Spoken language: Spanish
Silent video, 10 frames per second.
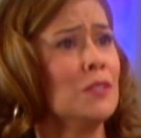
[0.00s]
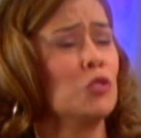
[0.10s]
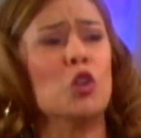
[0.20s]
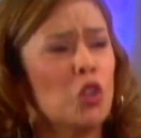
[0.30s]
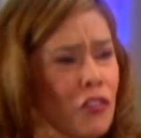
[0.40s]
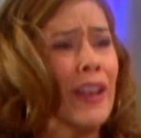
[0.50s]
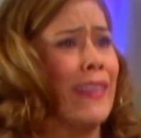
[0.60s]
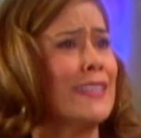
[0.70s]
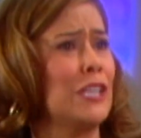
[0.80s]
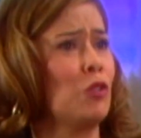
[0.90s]
Yo estoy
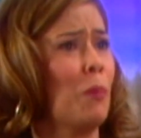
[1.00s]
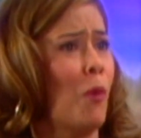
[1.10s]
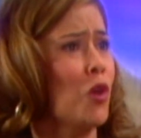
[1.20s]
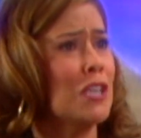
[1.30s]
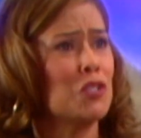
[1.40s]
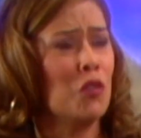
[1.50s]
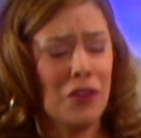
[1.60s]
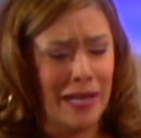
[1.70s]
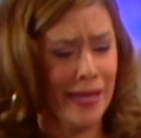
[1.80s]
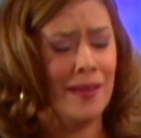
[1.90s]
feliz de ser tu esposa y estoy
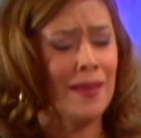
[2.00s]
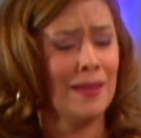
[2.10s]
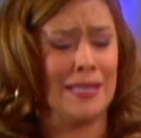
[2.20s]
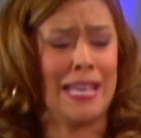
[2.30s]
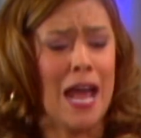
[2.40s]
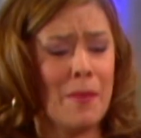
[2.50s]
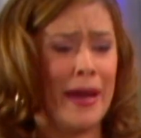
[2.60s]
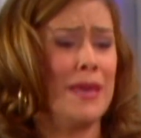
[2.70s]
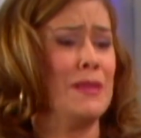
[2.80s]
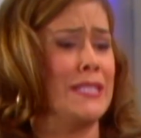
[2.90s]
feliz de ser la
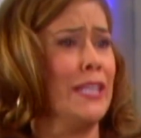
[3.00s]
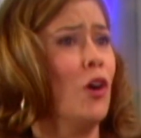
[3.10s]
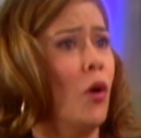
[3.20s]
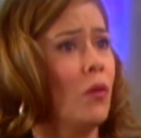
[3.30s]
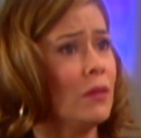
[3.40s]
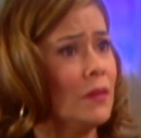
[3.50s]
mamá de mis hijos.